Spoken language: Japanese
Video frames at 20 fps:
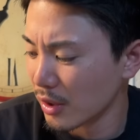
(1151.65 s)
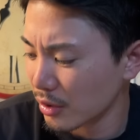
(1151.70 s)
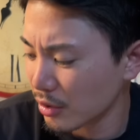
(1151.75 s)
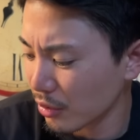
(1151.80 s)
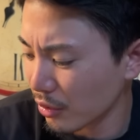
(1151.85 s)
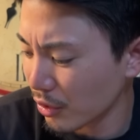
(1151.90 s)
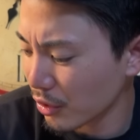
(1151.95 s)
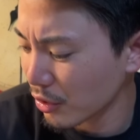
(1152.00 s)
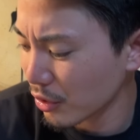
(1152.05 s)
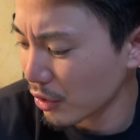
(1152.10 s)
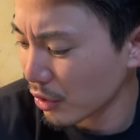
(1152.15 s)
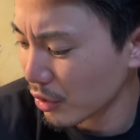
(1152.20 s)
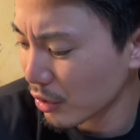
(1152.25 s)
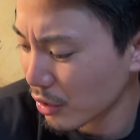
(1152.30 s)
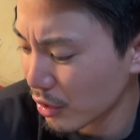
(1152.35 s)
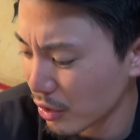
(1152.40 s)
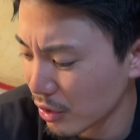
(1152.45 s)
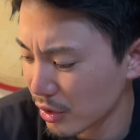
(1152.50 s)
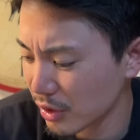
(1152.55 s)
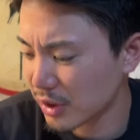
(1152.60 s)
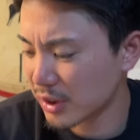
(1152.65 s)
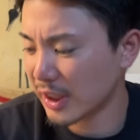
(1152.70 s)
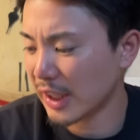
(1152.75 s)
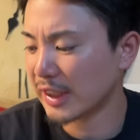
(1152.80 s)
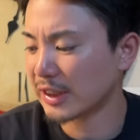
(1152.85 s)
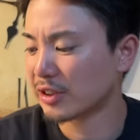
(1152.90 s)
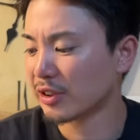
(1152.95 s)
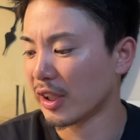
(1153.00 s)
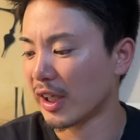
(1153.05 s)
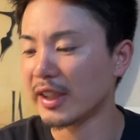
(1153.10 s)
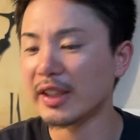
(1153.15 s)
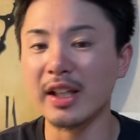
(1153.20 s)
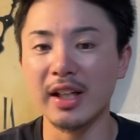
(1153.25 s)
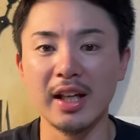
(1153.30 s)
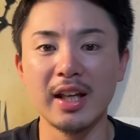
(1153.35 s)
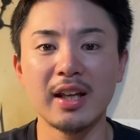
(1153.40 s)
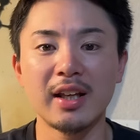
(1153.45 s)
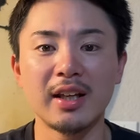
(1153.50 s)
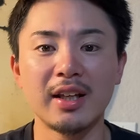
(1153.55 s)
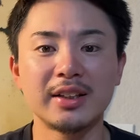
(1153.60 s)
そういう選手がいて
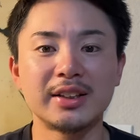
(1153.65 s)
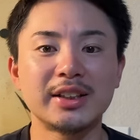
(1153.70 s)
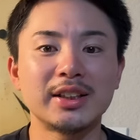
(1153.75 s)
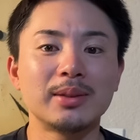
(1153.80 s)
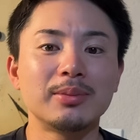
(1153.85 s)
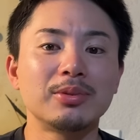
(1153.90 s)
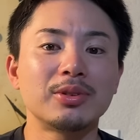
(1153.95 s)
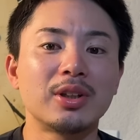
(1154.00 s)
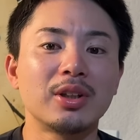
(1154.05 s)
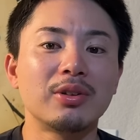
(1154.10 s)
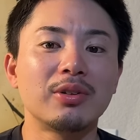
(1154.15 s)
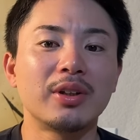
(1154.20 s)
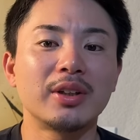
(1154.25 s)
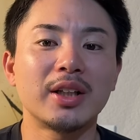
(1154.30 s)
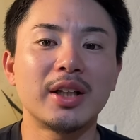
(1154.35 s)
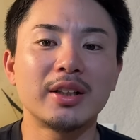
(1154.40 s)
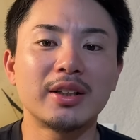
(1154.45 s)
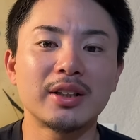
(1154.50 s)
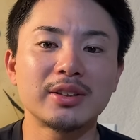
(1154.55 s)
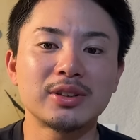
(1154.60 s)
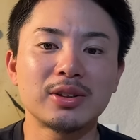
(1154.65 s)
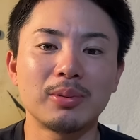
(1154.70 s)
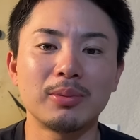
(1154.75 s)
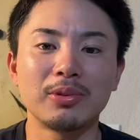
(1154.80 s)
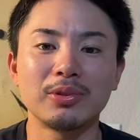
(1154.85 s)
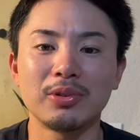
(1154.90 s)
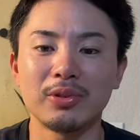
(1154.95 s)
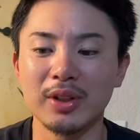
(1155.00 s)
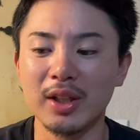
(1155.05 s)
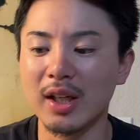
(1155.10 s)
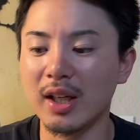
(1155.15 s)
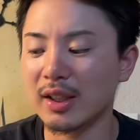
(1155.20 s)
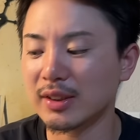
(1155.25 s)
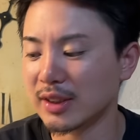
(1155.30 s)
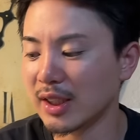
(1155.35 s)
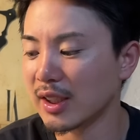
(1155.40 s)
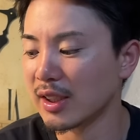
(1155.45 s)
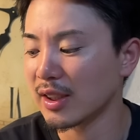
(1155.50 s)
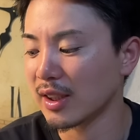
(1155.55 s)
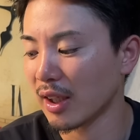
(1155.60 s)
ね、チームっていうのは成り立つと思うので、
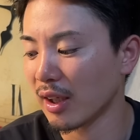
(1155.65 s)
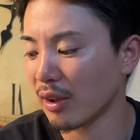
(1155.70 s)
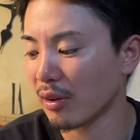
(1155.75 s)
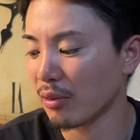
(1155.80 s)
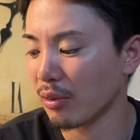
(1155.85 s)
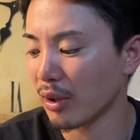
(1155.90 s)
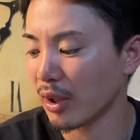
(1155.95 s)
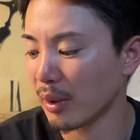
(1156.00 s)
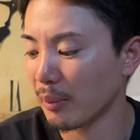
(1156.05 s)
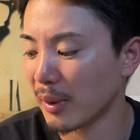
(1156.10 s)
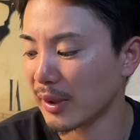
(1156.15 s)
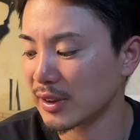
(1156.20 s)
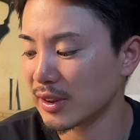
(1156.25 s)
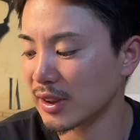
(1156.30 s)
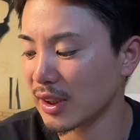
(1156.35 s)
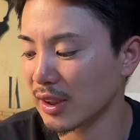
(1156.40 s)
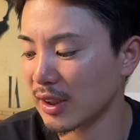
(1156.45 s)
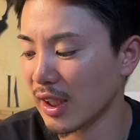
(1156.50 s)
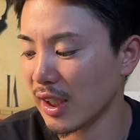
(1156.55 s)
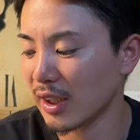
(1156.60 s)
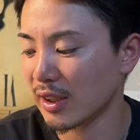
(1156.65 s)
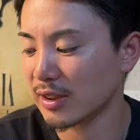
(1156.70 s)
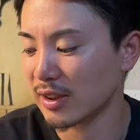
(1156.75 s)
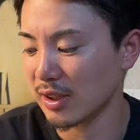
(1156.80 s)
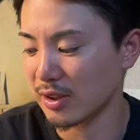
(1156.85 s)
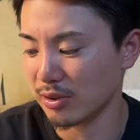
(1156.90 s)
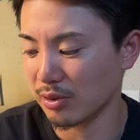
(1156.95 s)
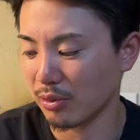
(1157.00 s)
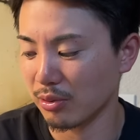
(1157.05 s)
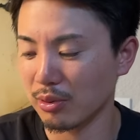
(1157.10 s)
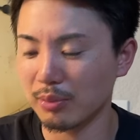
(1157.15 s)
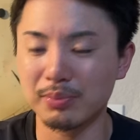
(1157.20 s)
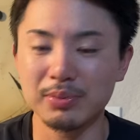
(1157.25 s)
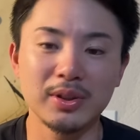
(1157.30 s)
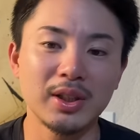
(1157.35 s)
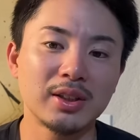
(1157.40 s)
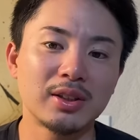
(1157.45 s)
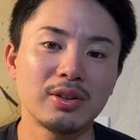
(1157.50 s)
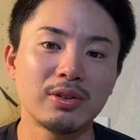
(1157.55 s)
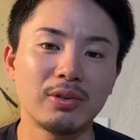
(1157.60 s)
ぜひね、これ、松田大輝選手のこの
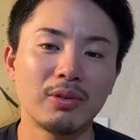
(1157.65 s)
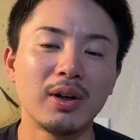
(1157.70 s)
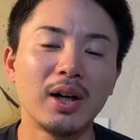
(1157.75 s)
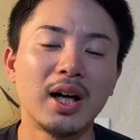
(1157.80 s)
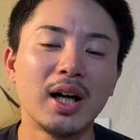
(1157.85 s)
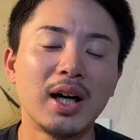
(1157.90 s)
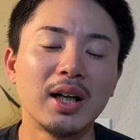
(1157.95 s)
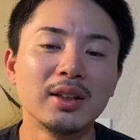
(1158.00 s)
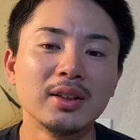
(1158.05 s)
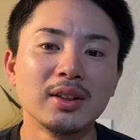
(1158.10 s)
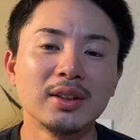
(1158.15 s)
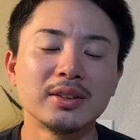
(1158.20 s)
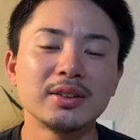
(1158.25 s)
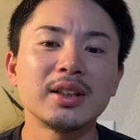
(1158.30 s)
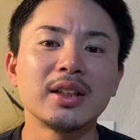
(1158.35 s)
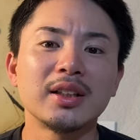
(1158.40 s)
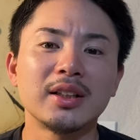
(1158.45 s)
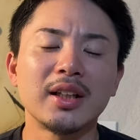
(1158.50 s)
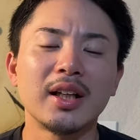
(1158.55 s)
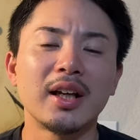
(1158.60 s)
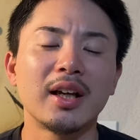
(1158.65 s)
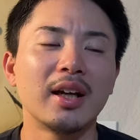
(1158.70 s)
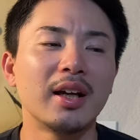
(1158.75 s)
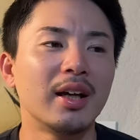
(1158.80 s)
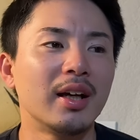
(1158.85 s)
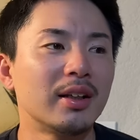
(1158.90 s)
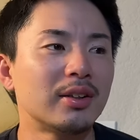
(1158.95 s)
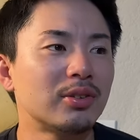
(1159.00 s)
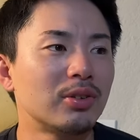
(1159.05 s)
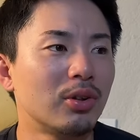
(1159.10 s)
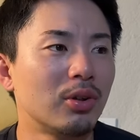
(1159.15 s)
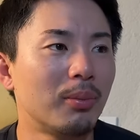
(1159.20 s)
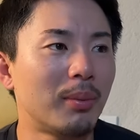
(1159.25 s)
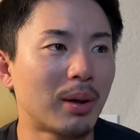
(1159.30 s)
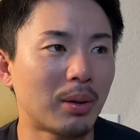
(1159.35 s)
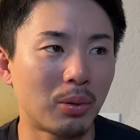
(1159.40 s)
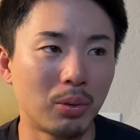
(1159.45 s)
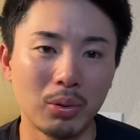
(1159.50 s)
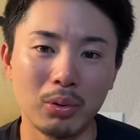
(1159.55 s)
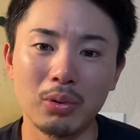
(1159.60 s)
プレーっていうのは、ぜひね、えっ、ー、と、まあ、
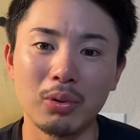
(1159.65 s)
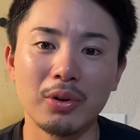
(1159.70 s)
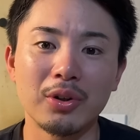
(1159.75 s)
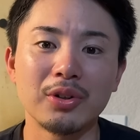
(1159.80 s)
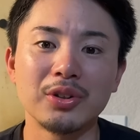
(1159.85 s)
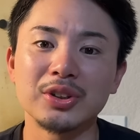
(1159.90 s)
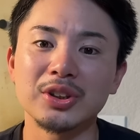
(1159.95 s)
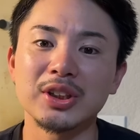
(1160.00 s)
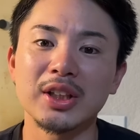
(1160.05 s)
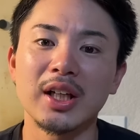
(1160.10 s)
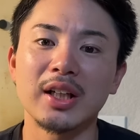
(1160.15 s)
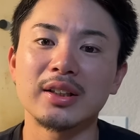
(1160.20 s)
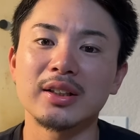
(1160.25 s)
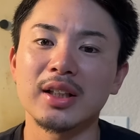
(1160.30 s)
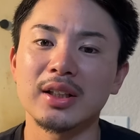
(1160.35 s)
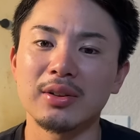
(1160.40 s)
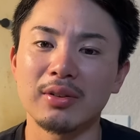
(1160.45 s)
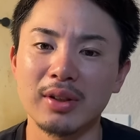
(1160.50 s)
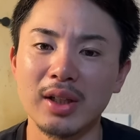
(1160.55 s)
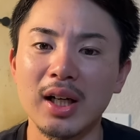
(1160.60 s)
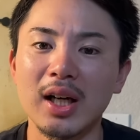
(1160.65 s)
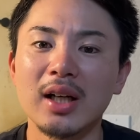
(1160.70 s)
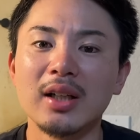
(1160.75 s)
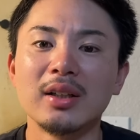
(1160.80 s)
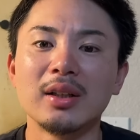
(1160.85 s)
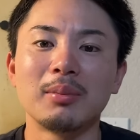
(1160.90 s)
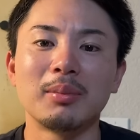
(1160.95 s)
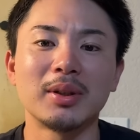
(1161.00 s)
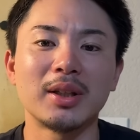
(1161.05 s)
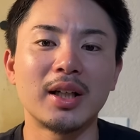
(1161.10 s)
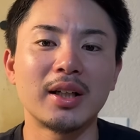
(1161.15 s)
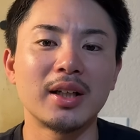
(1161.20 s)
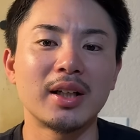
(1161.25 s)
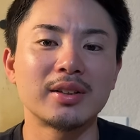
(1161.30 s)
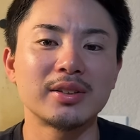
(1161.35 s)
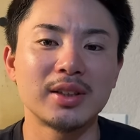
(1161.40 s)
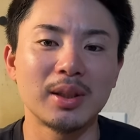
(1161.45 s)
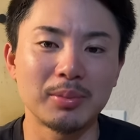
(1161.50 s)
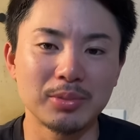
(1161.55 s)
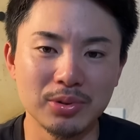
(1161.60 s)
高校球児であったりとか、まあ、大
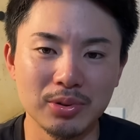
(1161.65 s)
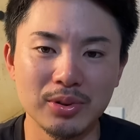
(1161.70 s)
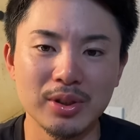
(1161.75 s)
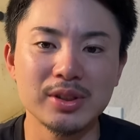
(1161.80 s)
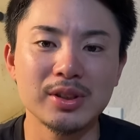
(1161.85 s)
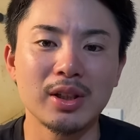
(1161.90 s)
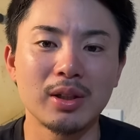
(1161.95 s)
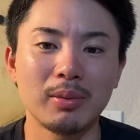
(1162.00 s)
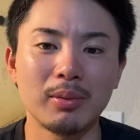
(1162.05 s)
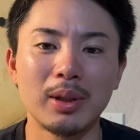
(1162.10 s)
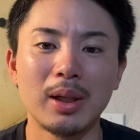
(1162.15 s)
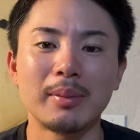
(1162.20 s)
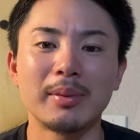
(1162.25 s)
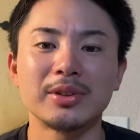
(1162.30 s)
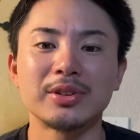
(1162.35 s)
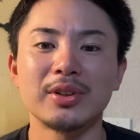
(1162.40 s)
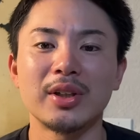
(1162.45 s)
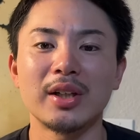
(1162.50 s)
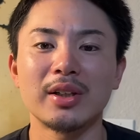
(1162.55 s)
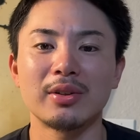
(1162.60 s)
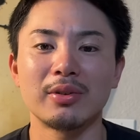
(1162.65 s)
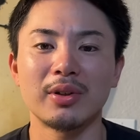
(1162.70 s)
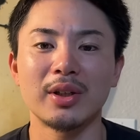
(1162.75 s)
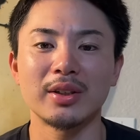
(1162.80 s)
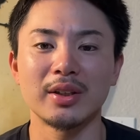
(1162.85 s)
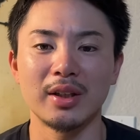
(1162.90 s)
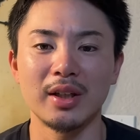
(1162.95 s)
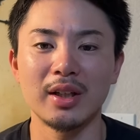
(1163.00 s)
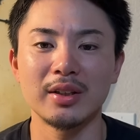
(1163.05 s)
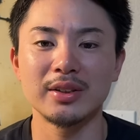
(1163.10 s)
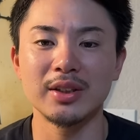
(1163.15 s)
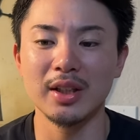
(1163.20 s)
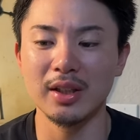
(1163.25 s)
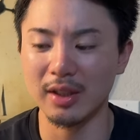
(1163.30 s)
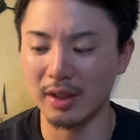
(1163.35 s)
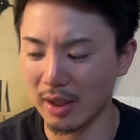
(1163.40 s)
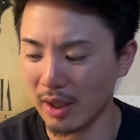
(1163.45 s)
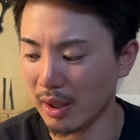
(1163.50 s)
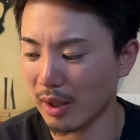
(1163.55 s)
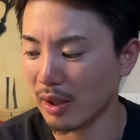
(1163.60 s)
学生もそうですけども、アマチュア野球の方ね、ぜ
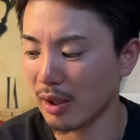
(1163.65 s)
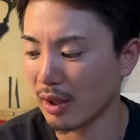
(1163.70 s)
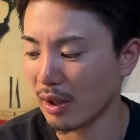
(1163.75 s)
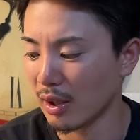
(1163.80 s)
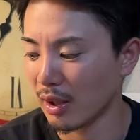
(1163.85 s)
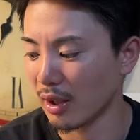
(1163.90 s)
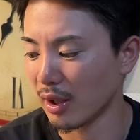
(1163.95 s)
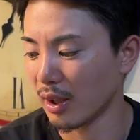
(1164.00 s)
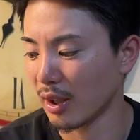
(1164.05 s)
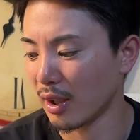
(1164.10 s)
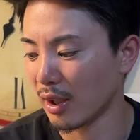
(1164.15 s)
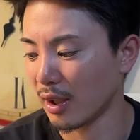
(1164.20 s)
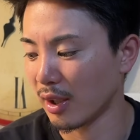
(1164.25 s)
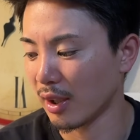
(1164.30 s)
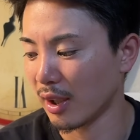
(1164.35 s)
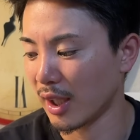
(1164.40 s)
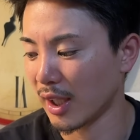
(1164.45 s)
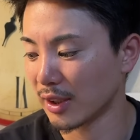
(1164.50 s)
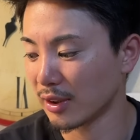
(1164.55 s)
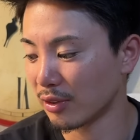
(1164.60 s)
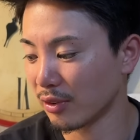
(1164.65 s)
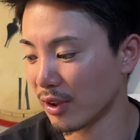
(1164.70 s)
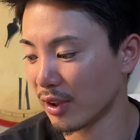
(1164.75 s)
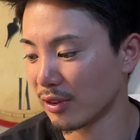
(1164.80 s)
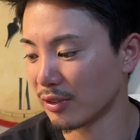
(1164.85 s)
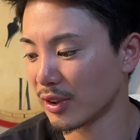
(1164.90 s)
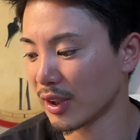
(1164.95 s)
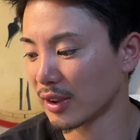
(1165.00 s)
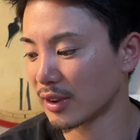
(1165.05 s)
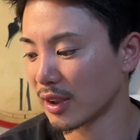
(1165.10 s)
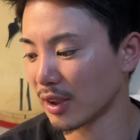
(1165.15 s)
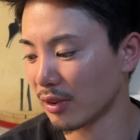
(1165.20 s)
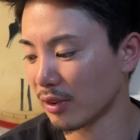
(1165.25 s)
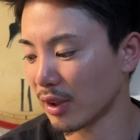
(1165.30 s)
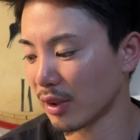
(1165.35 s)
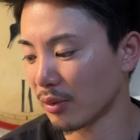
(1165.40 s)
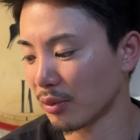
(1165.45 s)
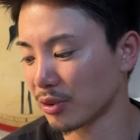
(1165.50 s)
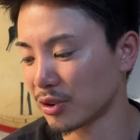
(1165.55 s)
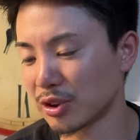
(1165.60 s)
ひね、えー、ハンドリングであったりとか、
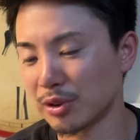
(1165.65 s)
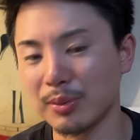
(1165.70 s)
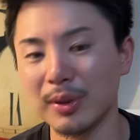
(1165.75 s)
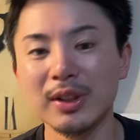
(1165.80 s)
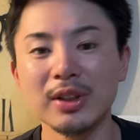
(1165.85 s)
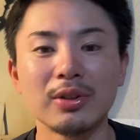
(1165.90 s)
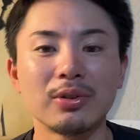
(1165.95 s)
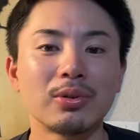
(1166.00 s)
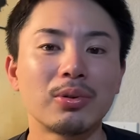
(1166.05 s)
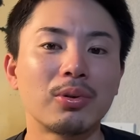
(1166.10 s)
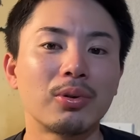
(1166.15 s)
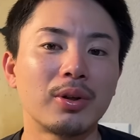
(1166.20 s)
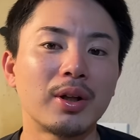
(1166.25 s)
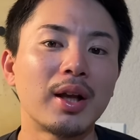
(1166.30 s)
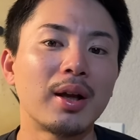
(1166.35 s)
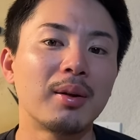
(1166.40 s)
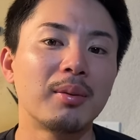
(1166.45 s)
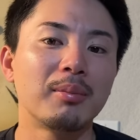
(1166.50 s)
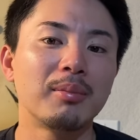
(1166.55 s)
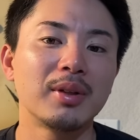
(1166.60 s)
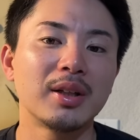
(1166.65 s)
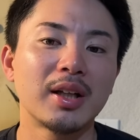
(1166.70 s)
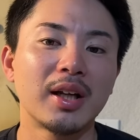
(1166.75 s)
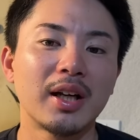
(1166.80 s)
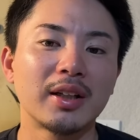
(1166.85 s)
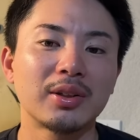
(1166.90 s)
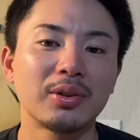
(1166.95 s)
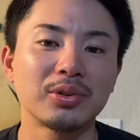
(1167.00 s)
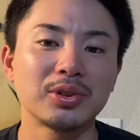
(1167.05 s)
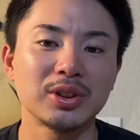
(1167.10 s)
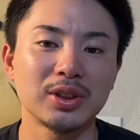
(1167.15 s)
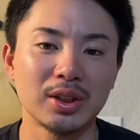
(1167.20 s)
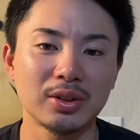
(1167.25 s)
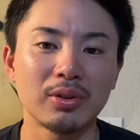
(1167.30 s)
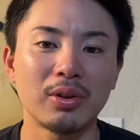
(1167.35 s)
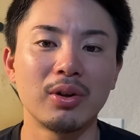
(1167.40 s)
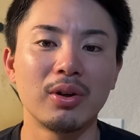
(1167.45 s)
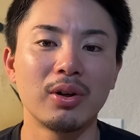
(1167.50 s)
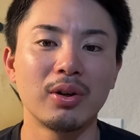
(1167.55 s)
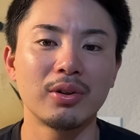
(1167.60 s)
この守備っていうところね、見習ってほしいな
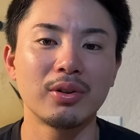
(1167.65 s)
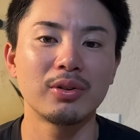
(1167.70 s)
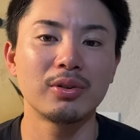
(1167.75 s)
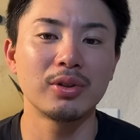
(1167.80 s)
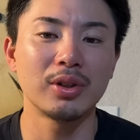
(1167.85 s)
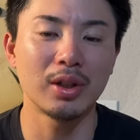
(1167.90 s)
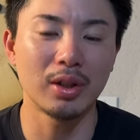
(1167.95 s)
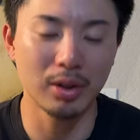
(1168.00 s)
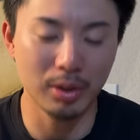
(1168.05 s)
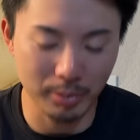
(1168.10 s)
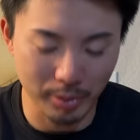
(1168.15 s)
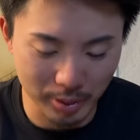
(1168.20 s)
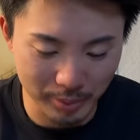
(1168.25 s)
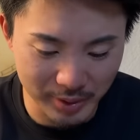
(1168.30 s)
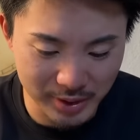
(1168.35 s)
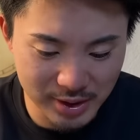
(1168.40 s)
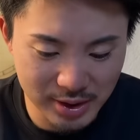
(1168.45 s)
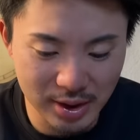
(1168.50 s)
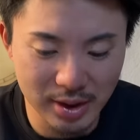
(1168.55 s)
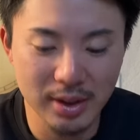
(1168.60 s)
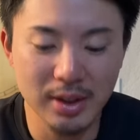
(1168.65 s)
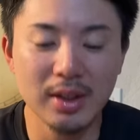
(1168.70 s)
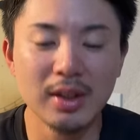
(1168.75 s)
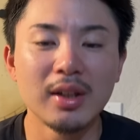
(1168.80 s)
というふうに思います。